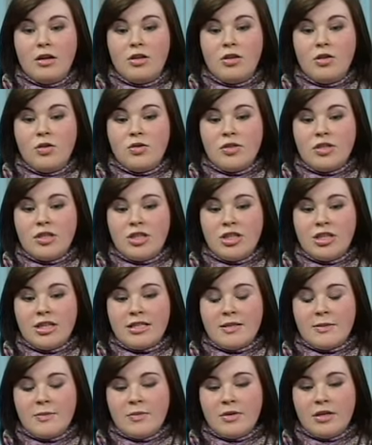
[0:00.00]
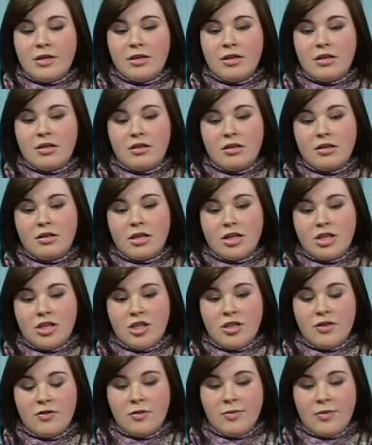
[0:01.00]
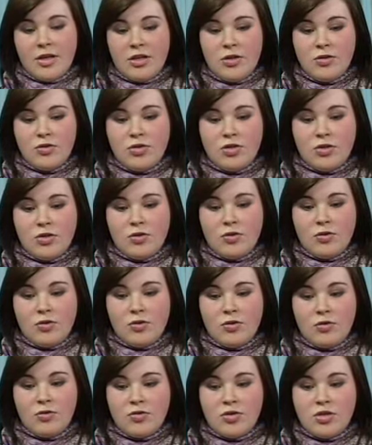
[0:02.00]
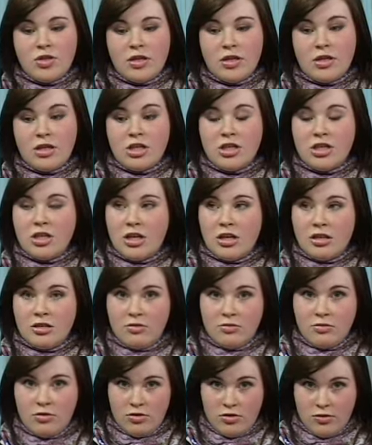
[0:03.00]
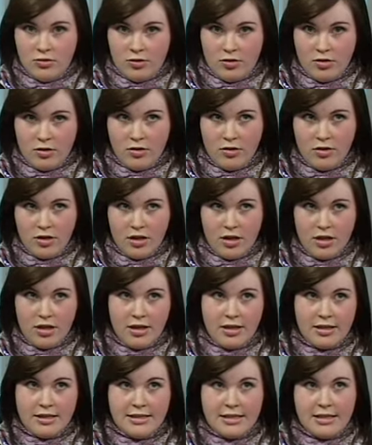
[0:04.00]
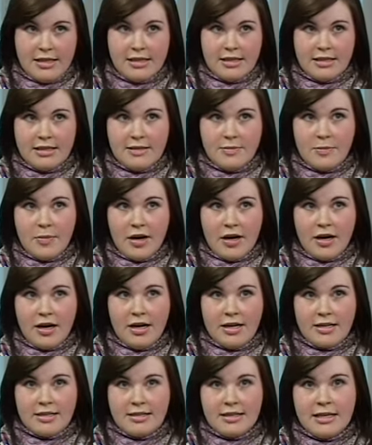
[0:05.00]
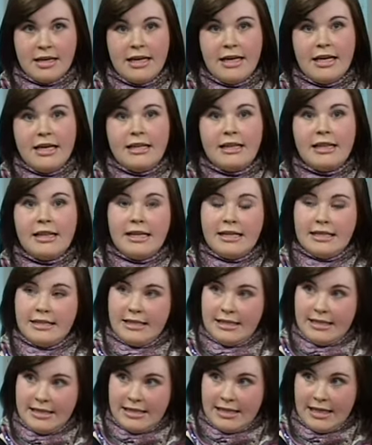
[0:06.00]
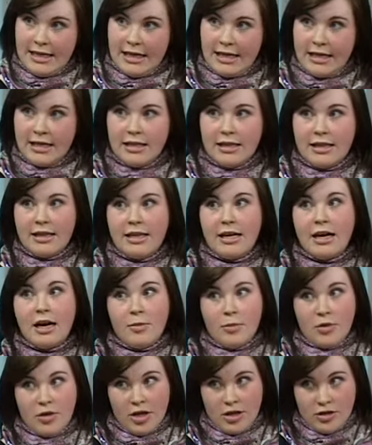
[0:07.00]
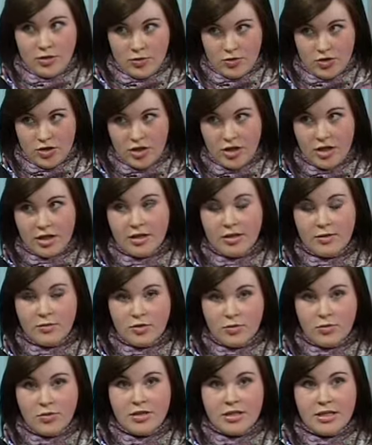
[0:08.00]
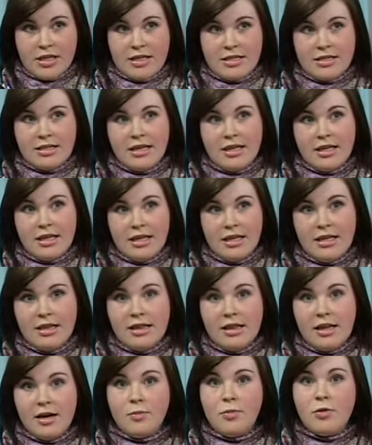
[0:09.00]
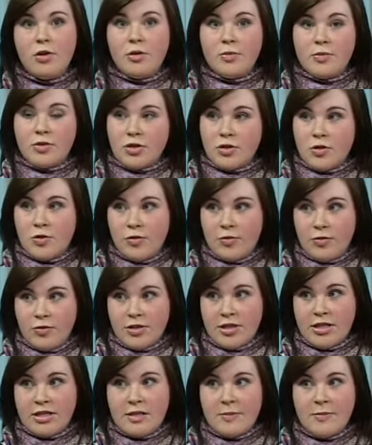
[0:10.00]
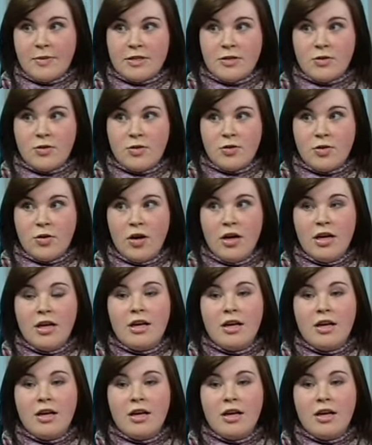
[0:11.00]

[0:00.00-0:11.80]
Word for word: Но сейчас мы рассчитываем на то, что нужно расширять аудиторию и делать показы для детей, для молодежи, как это уже было сказано, и для более пожилого возраста, поскольку